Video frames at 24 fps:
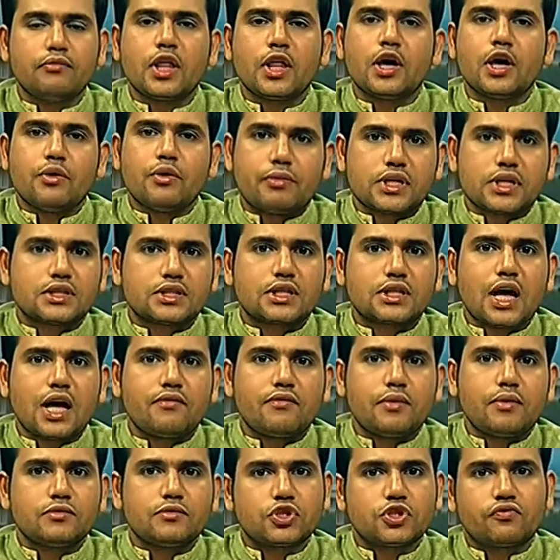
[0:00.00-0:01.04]
प्रस्ताव
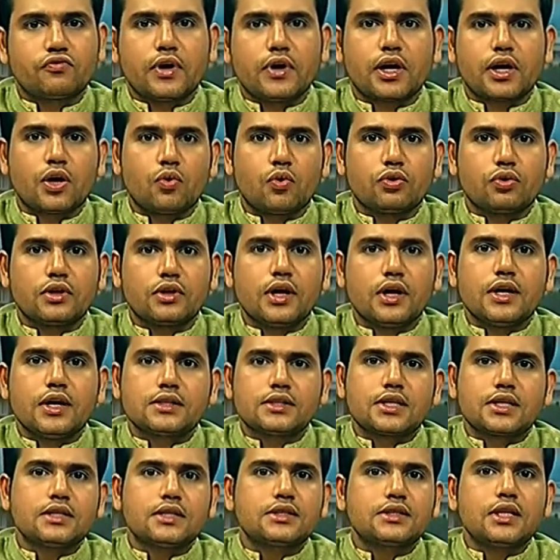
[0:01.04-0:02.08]
स्व्यको
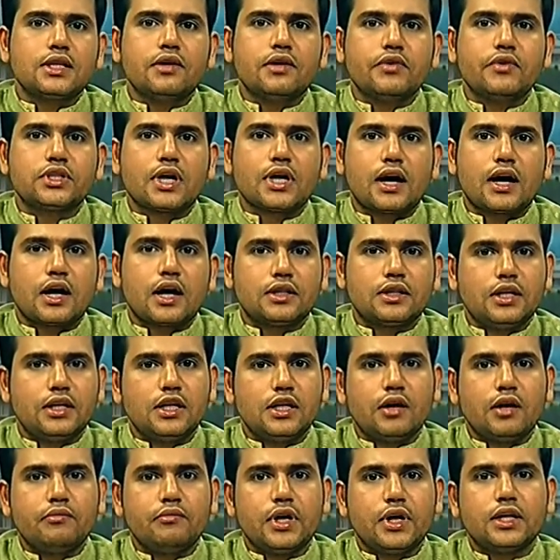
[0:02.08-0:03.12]
संसद विचाराधीनम
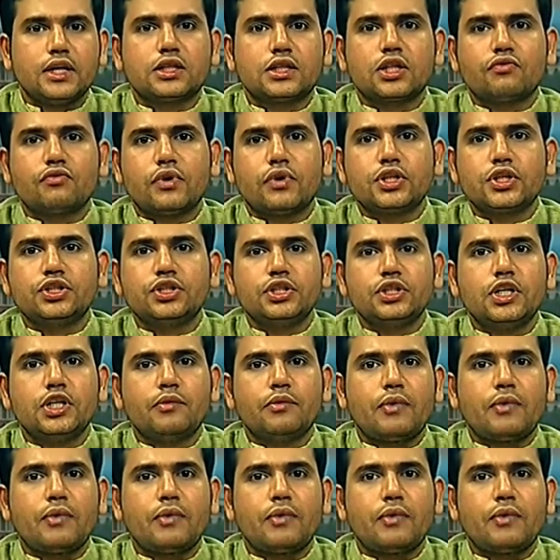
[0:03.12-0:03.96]
एतद्वर्षीयम